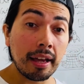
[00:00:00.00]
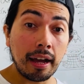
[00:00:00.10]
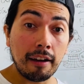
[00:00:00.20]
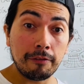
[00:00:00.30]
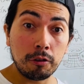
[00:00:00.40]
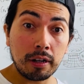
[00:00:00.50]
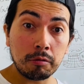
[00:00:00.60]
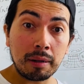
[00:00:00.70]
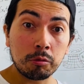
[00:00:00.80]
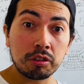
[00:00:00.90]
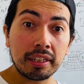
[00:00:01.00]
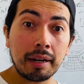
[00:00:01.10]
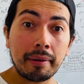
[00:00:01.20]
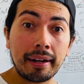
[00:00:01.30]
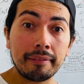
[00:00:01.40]
aflora una música
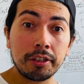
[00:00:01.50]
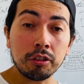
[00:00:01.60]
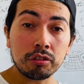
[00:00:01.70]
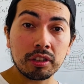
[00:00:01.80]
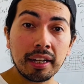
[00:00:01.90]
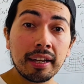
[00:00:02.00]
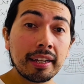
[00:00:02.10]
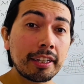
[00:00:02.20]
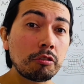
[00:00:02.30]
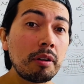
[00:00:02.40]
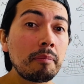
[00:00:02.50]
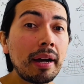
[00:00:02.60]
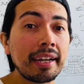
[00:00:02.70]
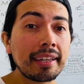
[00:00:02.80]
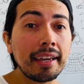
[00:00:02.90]
maravillosa que no es
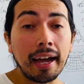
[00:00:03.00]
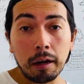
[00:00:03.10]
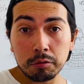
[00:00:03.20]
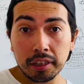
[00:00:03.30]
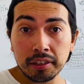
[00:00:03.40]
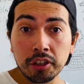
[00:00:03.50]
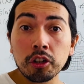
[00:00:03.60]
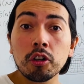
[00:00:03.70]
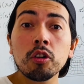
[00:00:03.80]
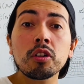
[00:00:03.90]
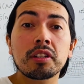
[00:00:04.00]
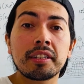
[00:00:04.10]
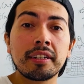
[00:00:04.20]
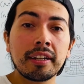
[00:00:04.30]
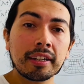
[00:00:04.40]
más que auténtico orden,